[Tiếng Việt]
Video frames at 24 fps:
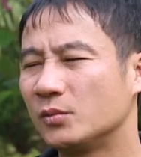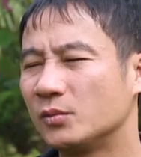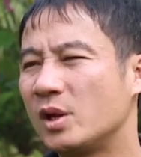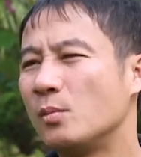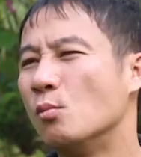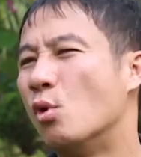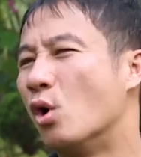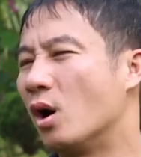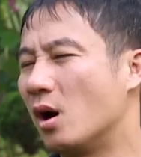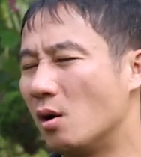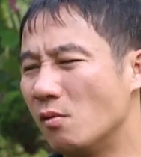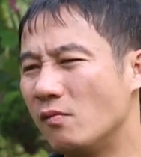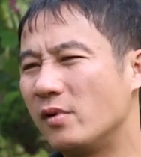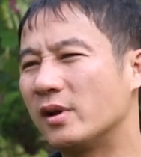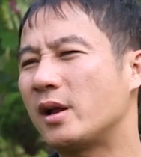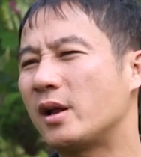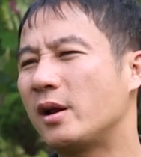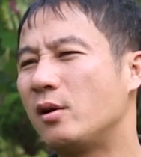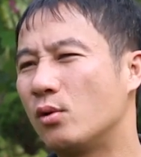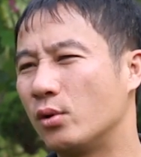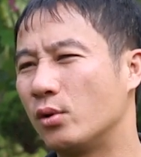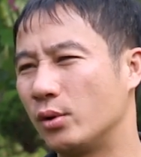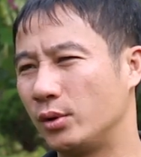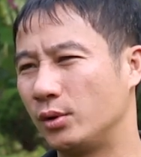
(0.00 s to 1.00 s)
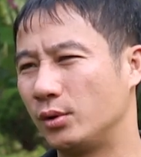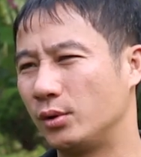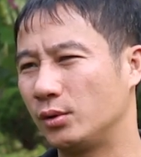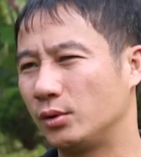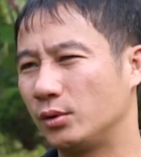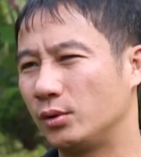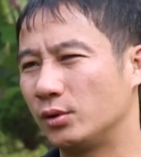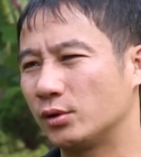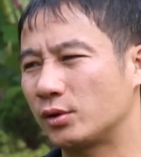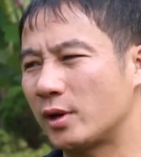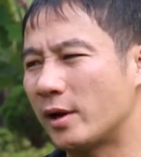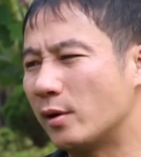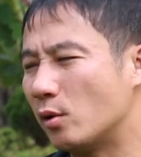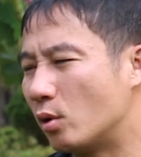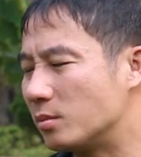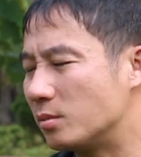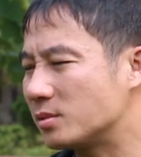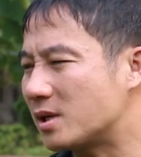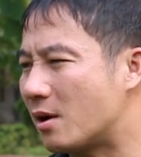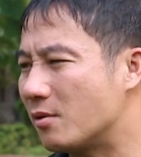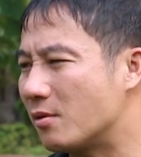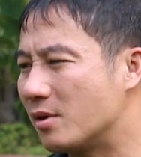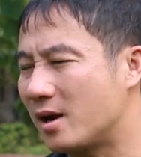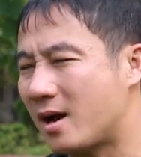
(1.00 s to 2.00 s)
thì buộc ông phải thay đổi. Thay đổi
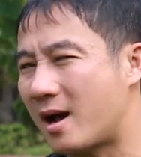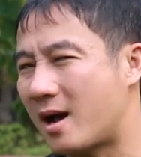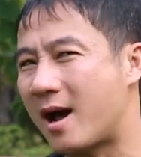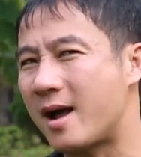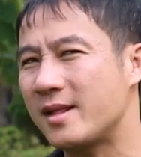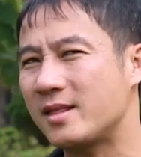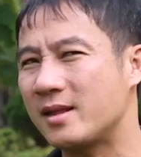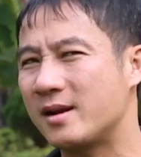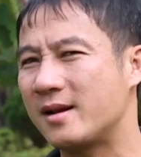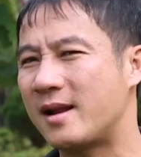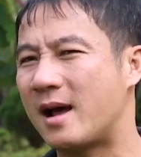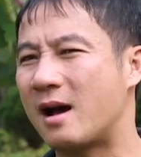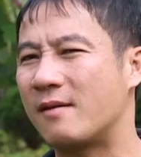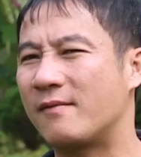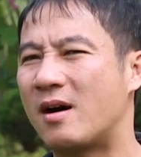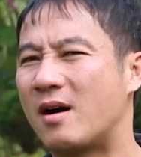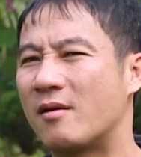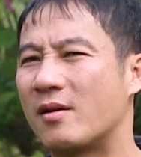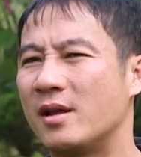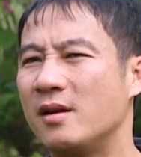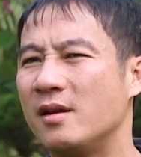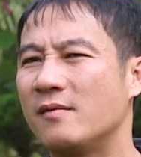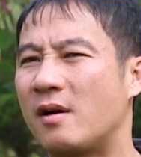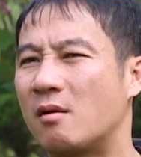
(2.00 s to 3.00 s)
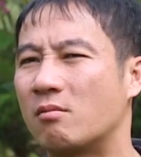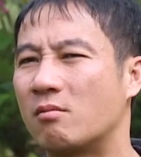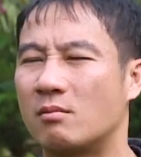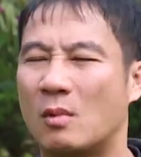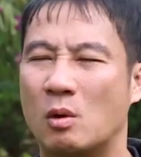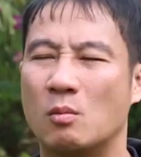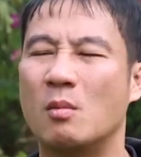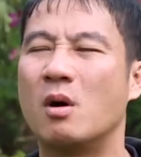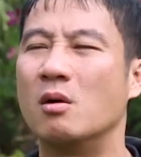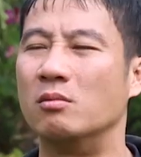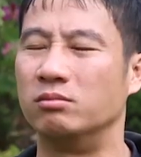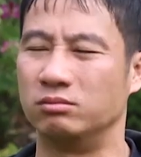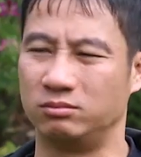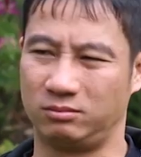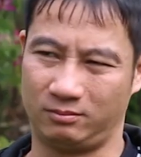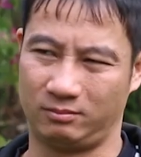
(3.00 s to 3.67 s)
làm sao đưa hai tiền đạo vào để hy vọng bóng bổng.